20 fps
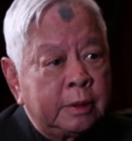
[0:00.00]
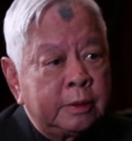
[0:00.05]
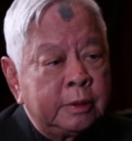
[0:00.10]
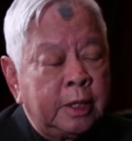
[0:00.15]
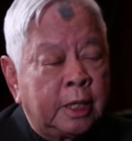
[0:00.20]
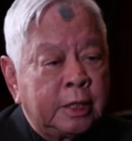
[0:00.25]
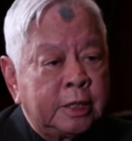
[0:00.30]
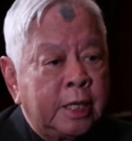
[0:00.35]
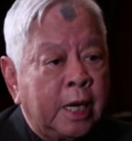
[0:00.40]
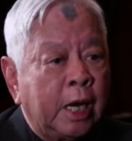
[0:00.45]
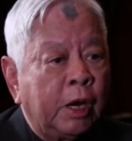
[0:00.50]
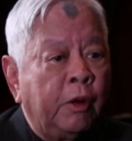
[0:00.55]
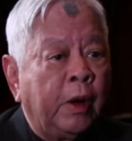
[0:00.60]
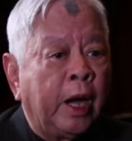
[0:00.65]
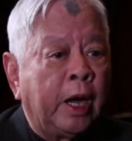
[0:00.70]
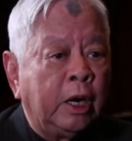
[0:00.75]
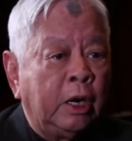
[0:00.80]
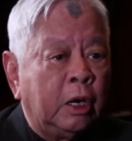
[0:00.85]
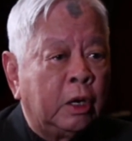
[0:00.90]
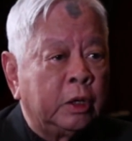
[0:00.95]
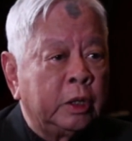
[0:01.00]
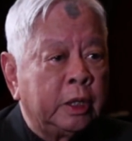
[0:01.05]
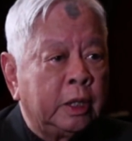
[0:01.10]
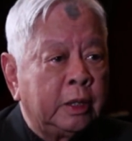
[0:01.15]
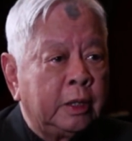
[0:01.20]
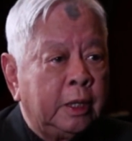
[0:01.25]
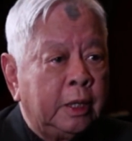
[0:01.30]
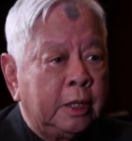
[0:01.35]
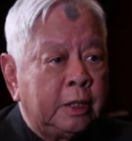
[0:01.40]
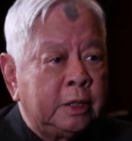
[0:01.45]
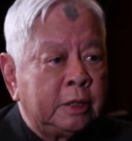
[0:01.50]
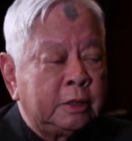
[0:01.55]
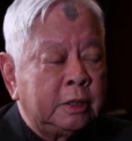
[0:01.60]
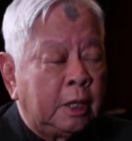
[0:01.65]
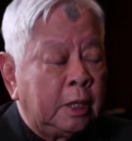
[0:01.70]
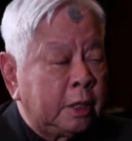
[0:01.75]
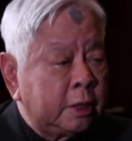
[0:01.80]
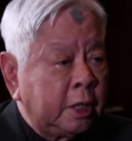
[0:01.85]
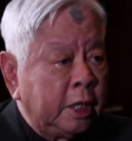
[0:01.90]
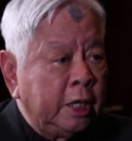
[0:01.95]
đã ra ngoài Hà Nội
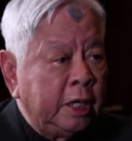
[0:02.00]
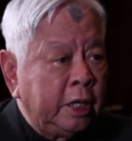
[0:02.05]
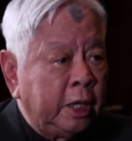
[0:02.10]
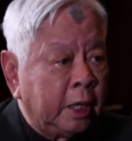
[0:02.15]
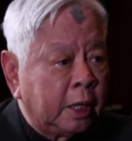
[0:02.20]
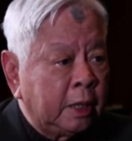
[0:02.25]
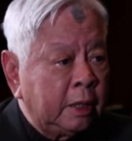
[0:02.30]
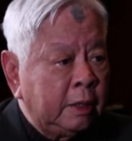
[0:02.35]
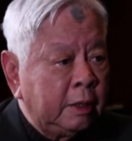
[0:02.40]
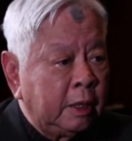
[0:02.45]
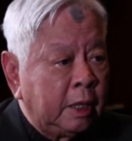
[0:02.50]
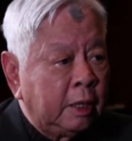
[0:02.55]
trình diễn,